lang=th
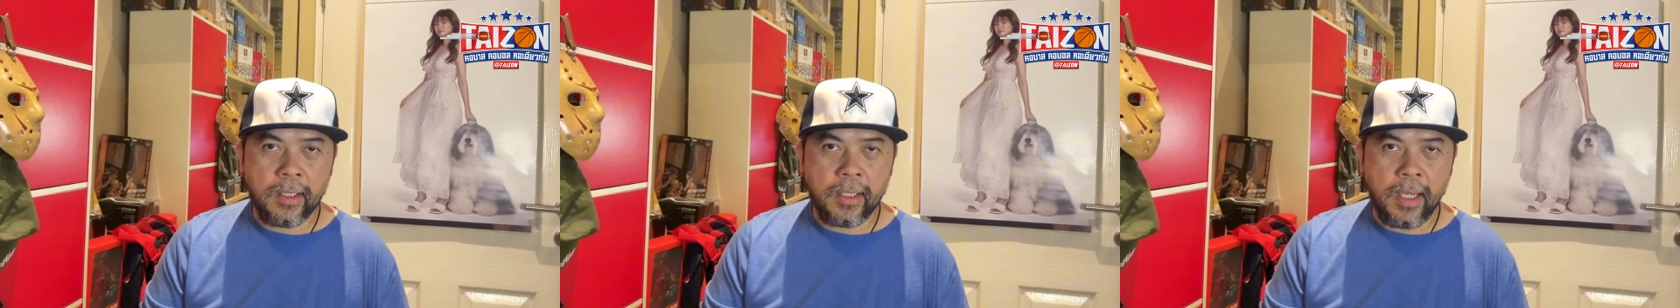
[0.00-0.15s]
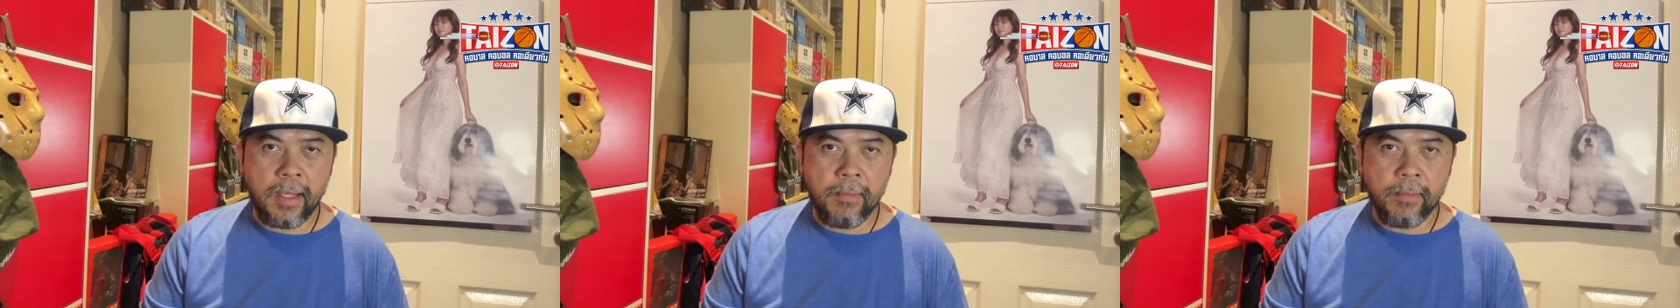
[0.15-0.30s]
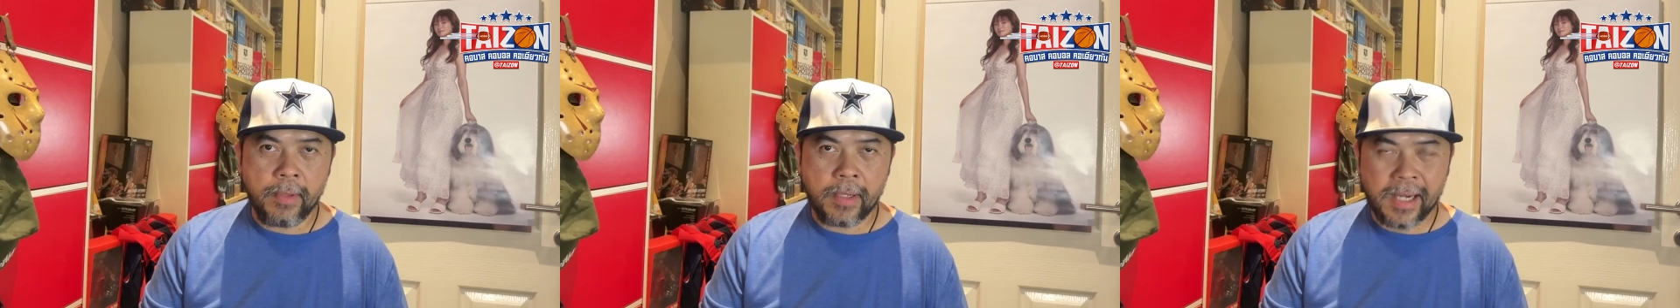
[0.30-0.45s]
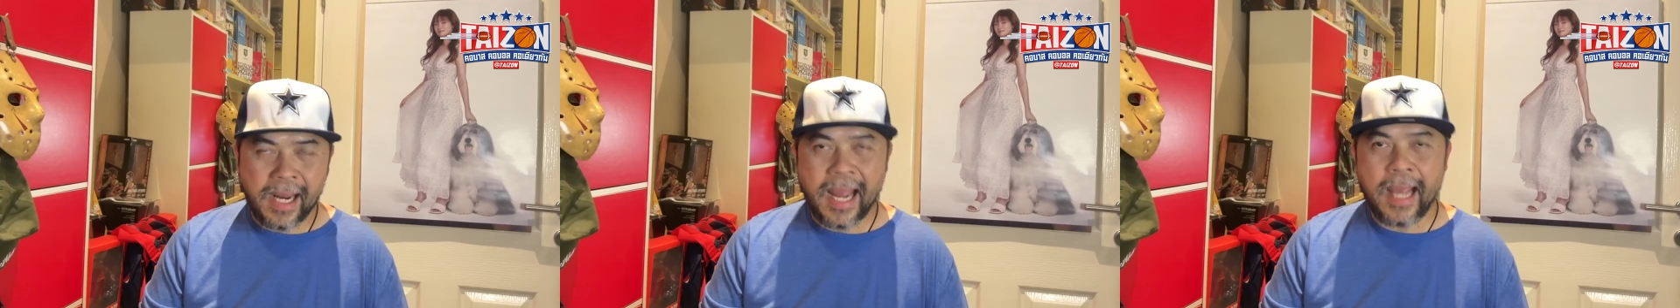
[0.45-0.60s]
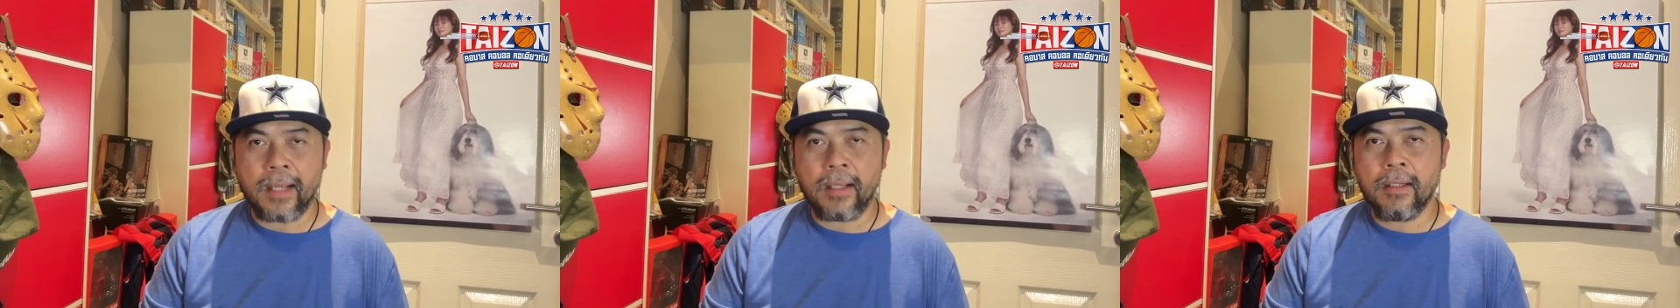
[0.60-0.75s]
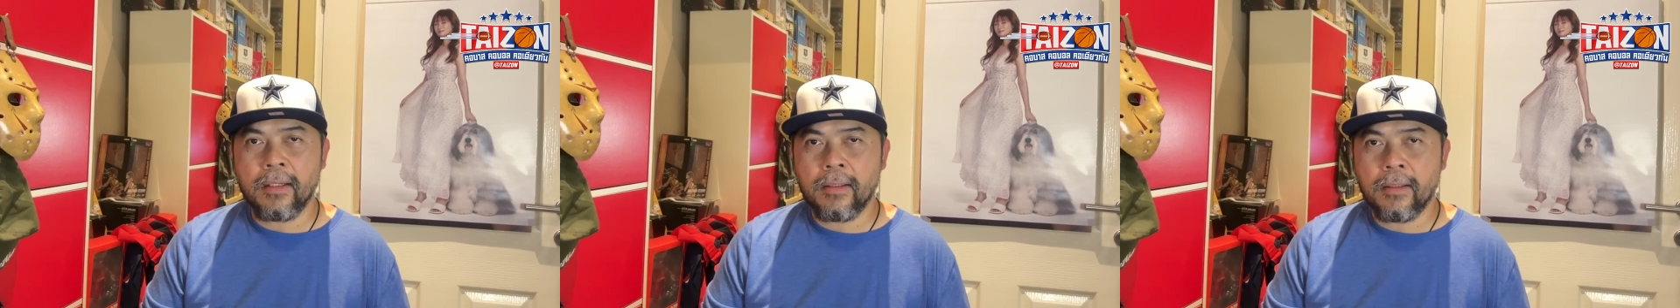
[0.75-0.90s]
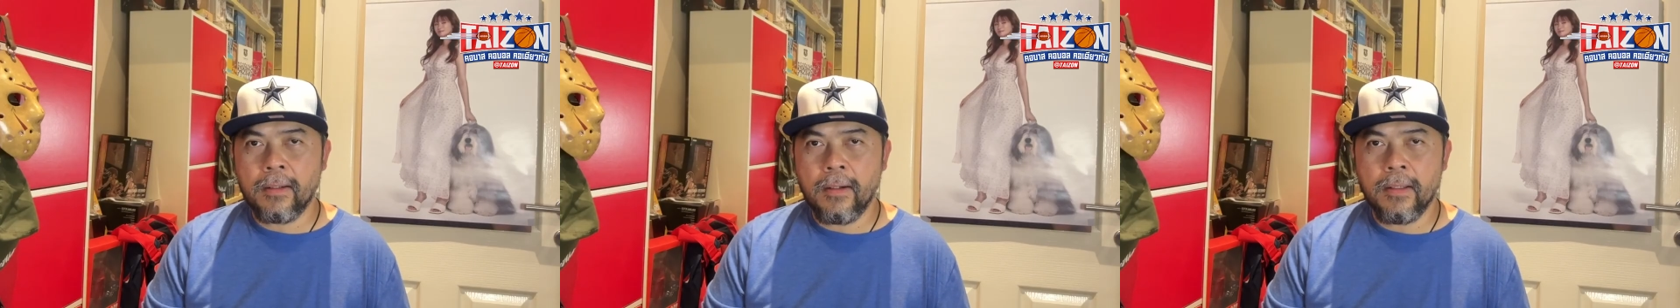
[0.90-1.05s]
เกมแรก
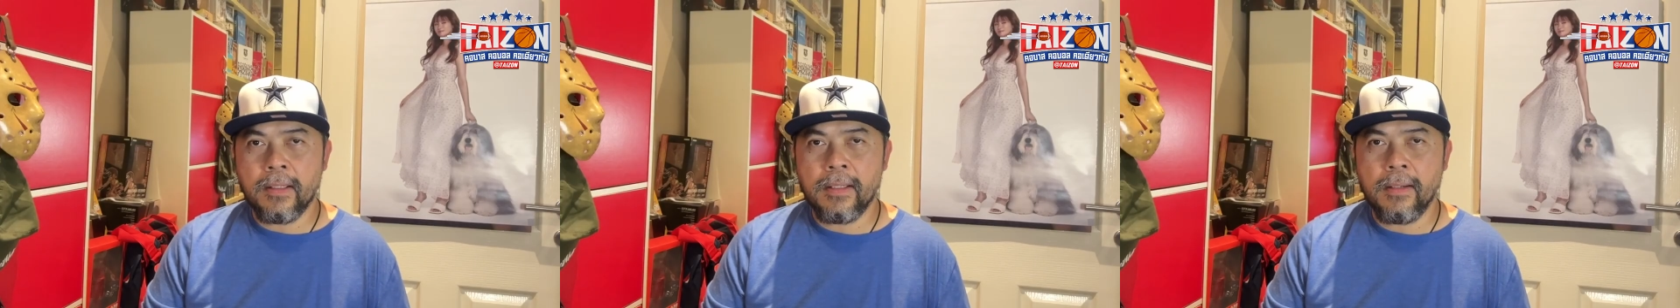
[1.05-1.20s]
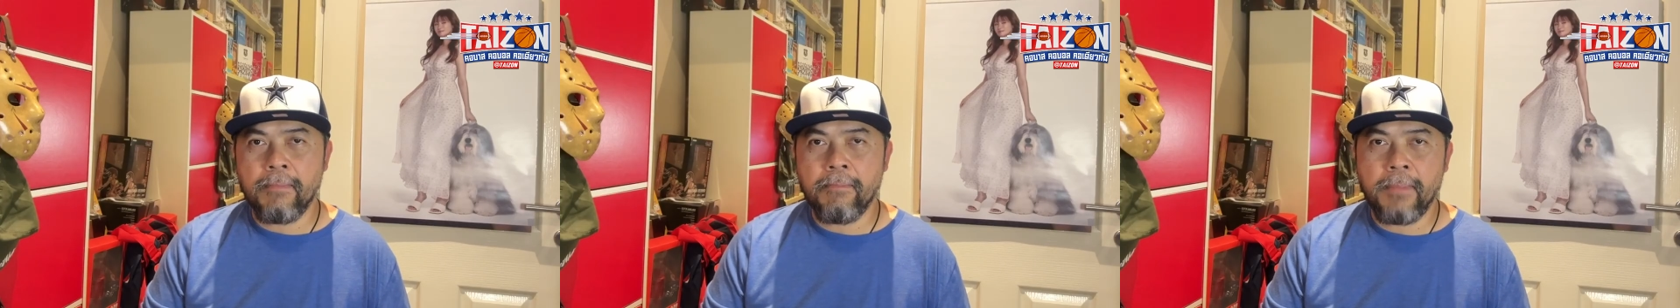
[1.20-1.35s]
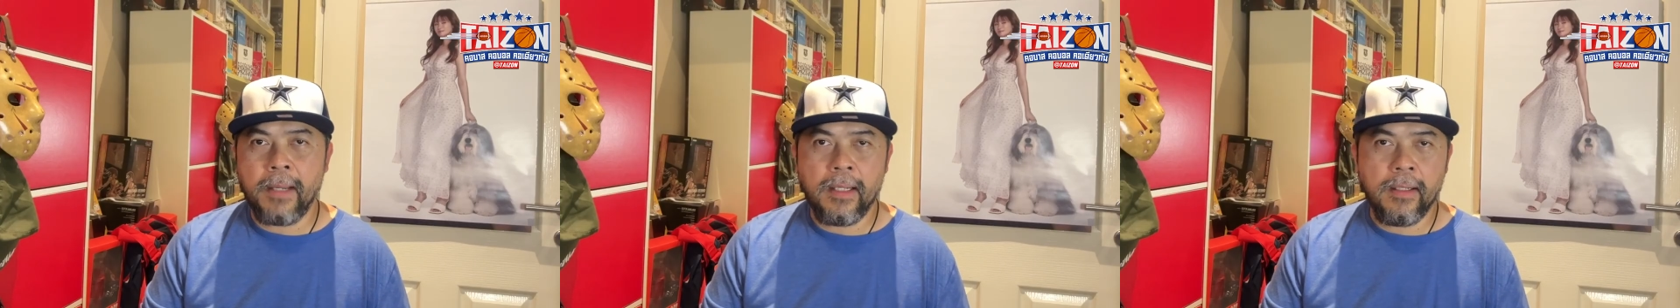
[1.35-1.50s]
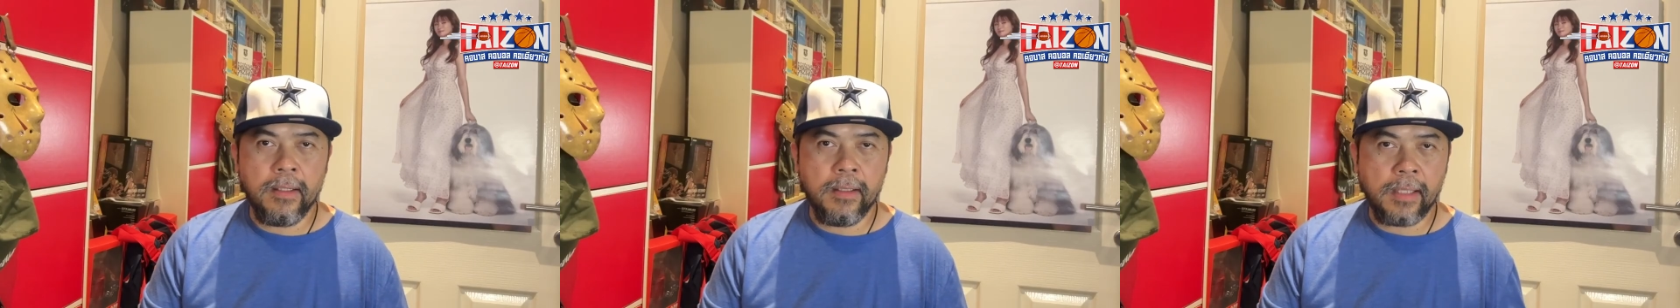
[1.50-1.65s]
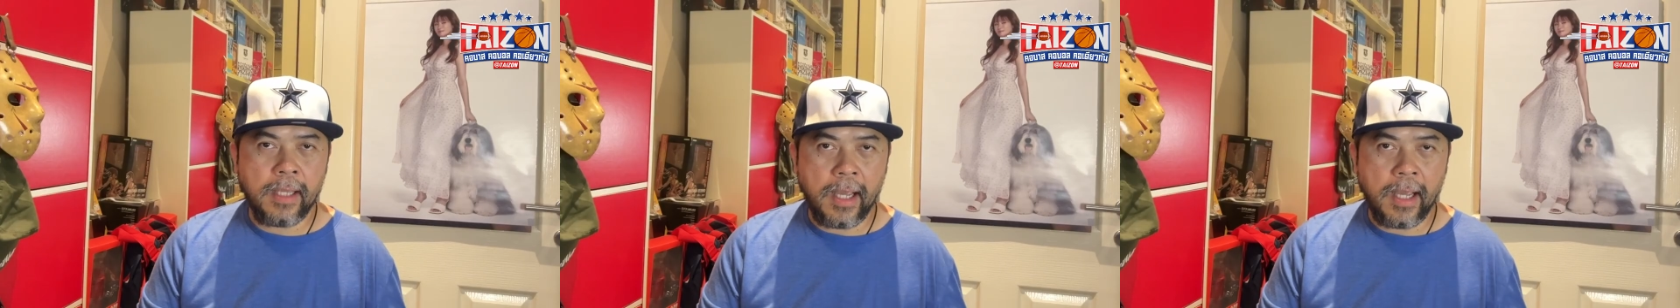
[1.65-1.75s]
ก็จะเป็น